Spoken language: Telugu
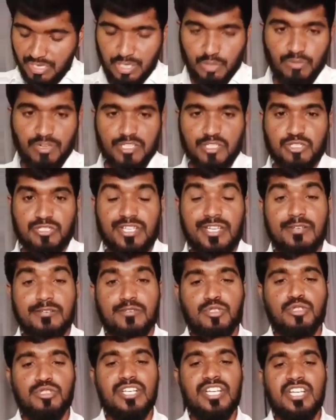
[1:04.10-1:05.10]
ఆరు వచనాలు
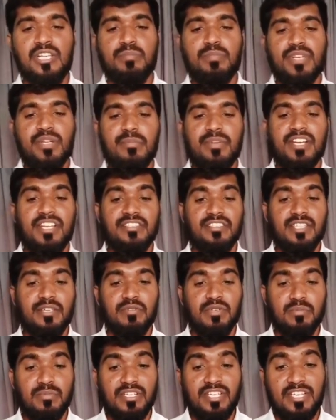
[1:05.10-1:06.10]
చూడండి ప్రియమైన
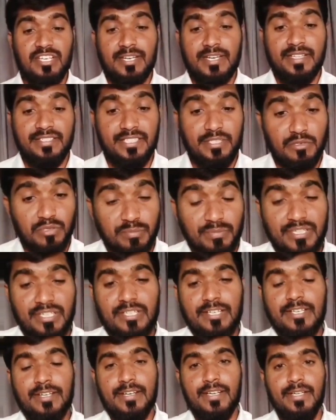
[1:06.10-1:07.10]
దేవుని బిడ్డలారా దేవుని
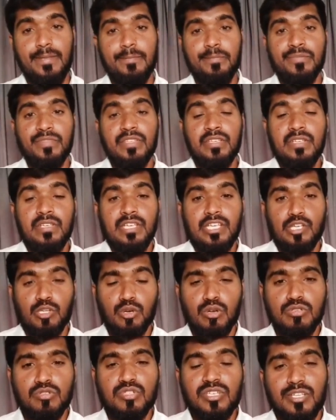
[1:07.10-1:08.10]
పిల్లలారా
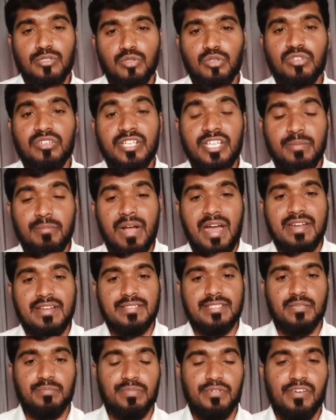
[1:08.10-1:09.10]
ఈరోజు ఎందుకు నీ మాట
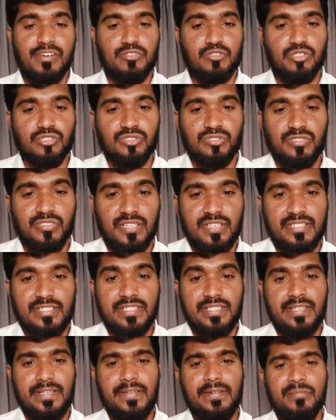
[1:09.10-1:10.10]
చెప్పవలసి
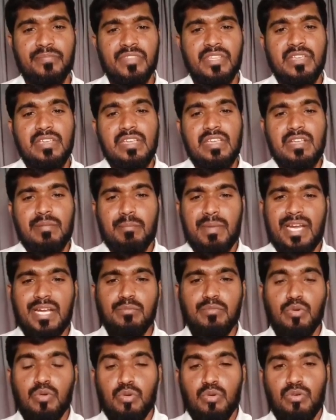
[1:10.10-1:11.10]
వస్తుందంటే
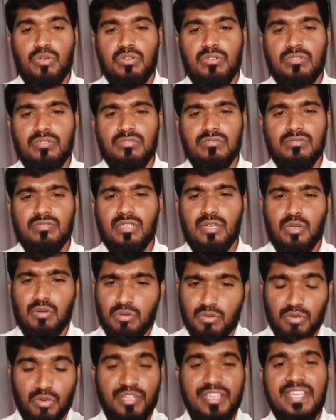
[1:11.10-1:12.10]
మనము
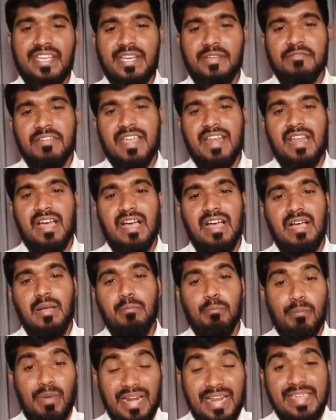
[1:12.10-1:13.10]
కృంగిన వేళ
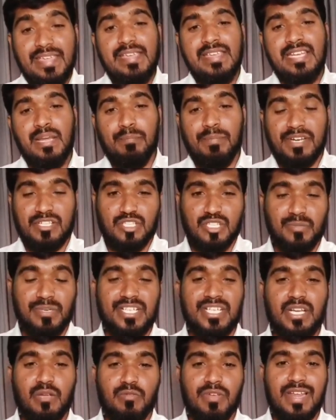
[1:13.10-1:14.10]

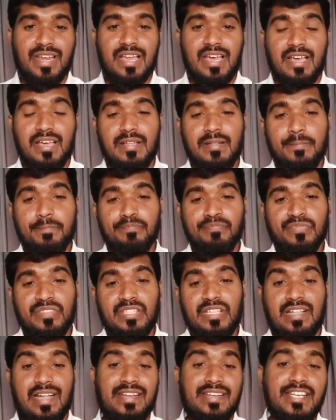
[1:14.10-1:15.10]
బలహీనపరచబడిన వేళ
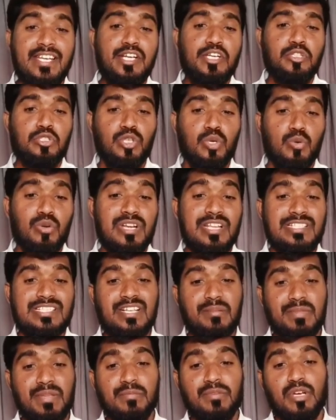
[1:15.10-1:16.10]
కన్నీటితో ఉన్న
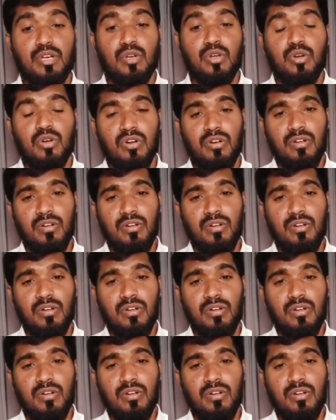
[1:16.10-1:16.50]
సమయంలో